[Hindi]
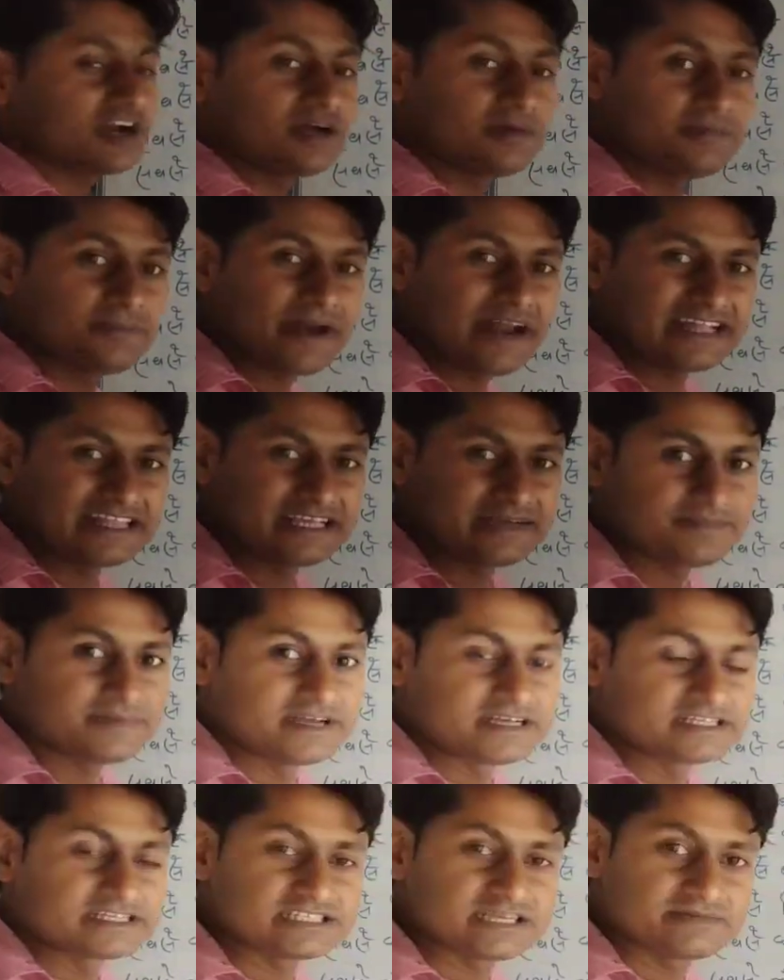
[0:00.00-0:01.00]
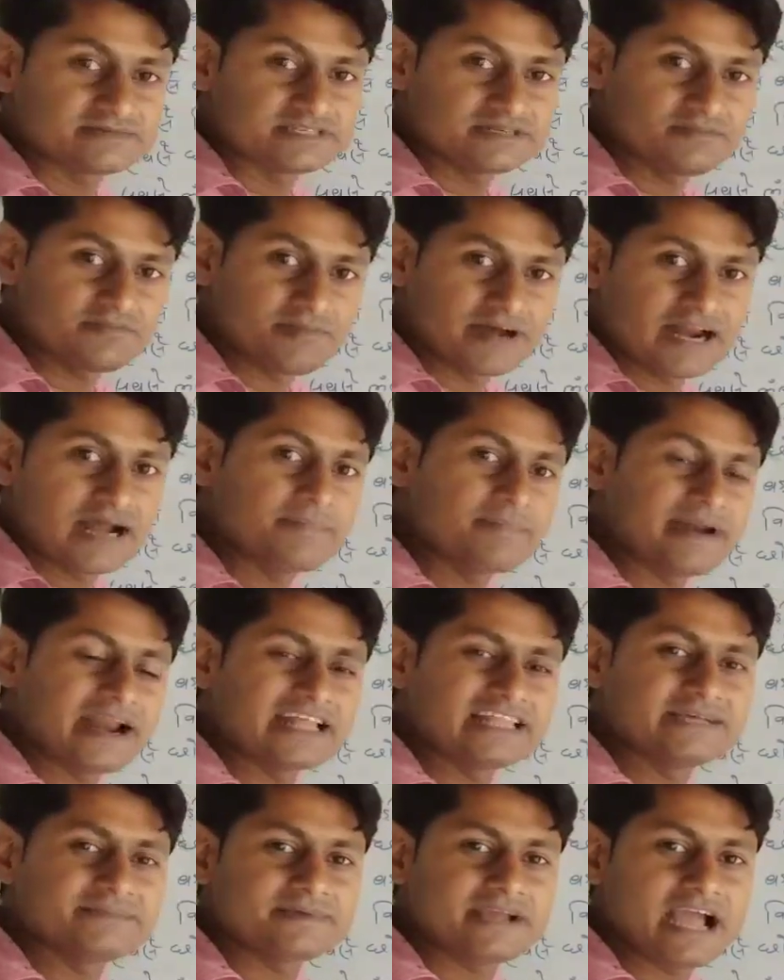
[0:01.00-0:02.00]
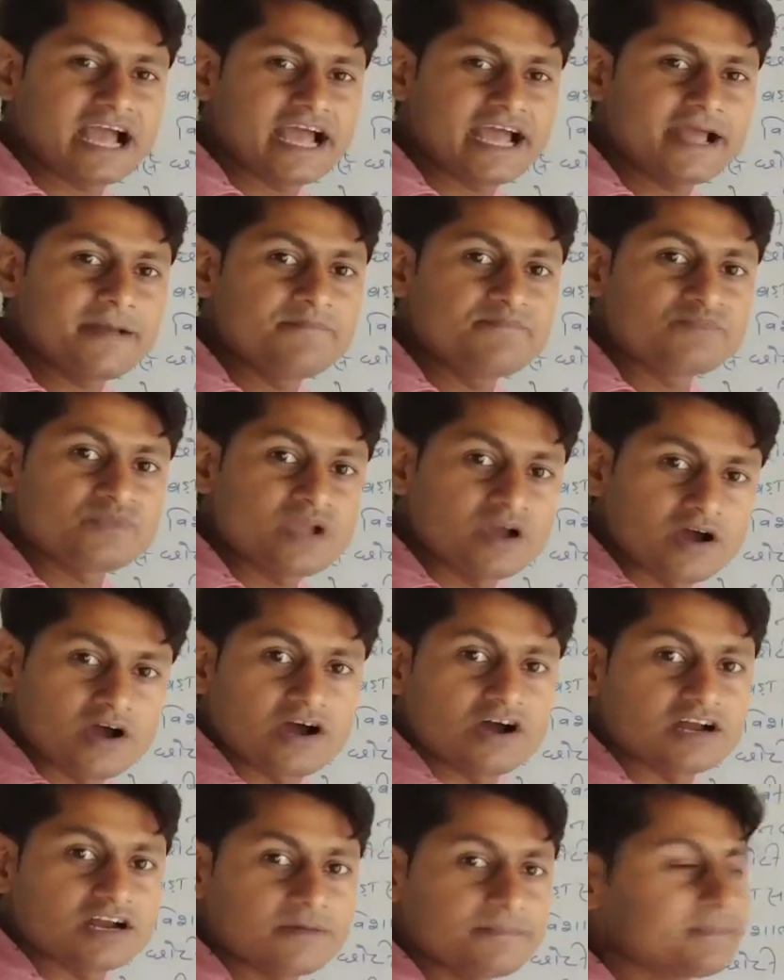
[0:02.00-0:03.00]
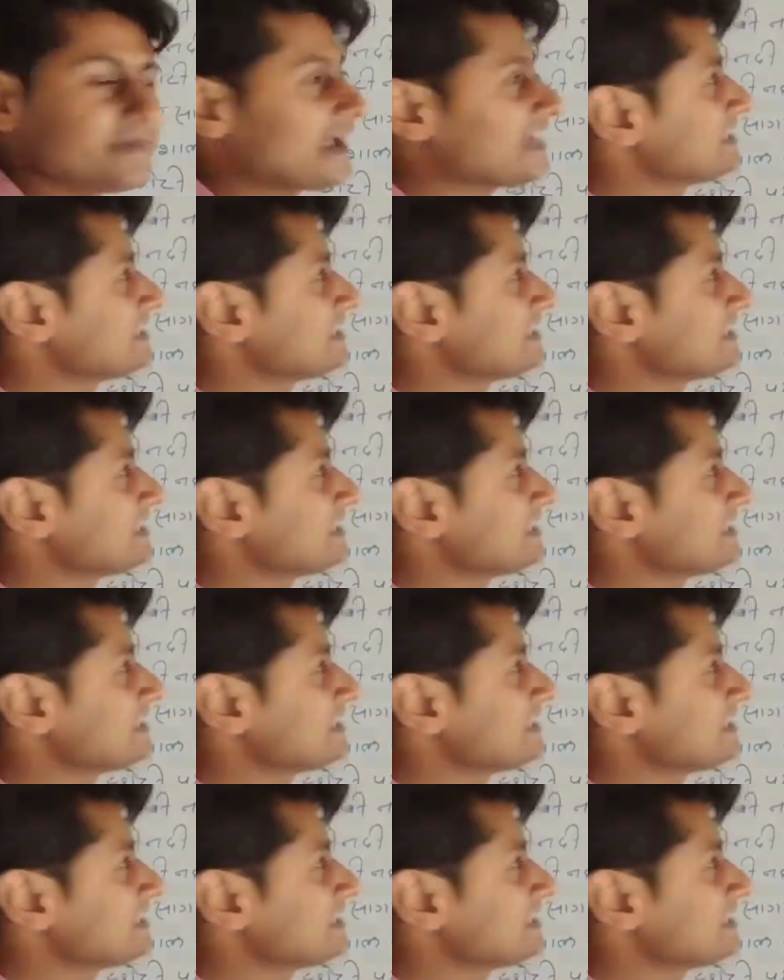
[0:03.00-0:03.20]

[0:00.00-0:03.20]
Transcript: और प्रादीप है सबसे बड़ा प्रादीप क्या है और